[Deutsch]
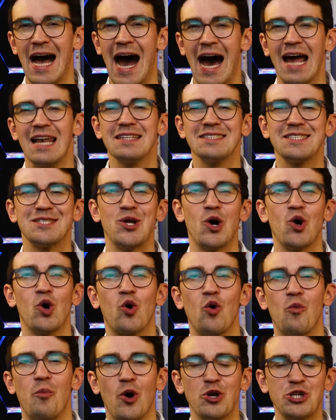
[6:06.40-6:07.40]
alles noch
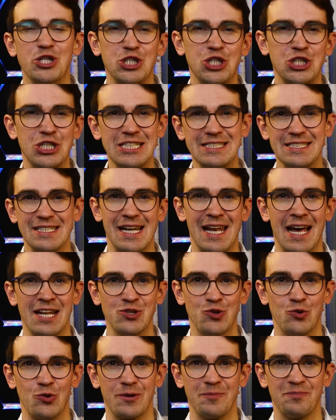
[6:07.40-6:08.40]
robotisch, diese
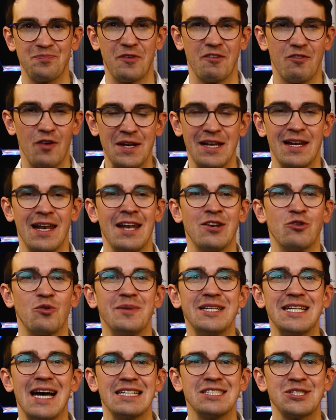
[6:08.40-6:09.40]
Landung. Für eine Landung
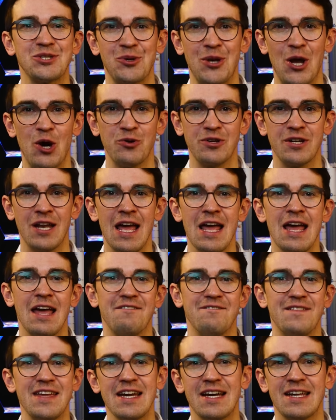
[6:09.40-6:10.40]
mit Astronauten
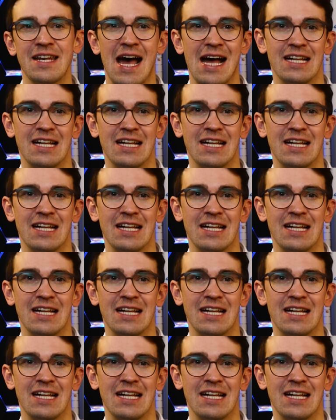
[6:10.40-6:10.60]
wären